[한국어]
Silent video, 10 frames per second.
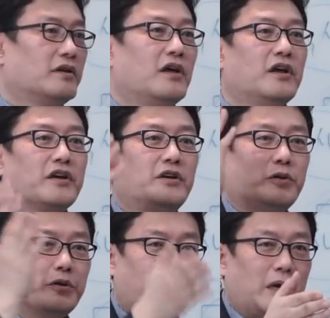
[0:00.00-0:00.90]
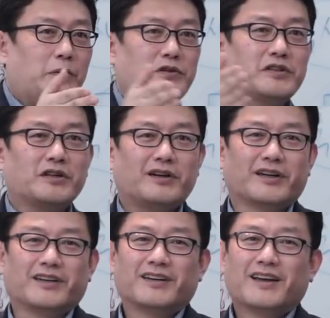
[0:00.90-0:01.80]
거 아니에요. 기도도 꽤 해보셨을
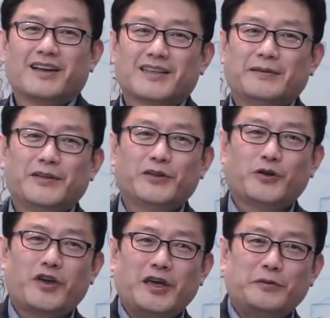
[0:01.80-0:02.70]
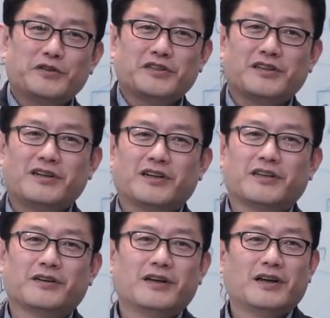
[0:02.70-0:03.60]
거 아니에요. 참선도 꽤 해보셨을 거
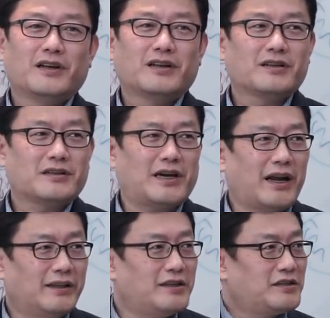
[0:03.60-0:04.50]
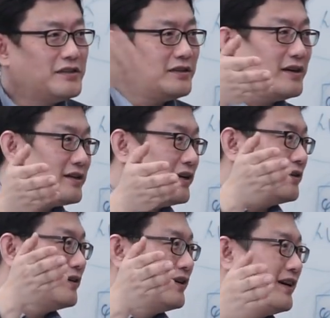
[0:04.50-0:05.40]
아니에요. 잘 안 되셨을 거
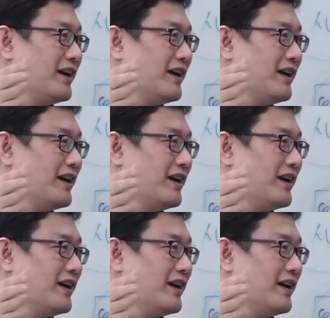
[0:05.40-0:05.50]
아니에요.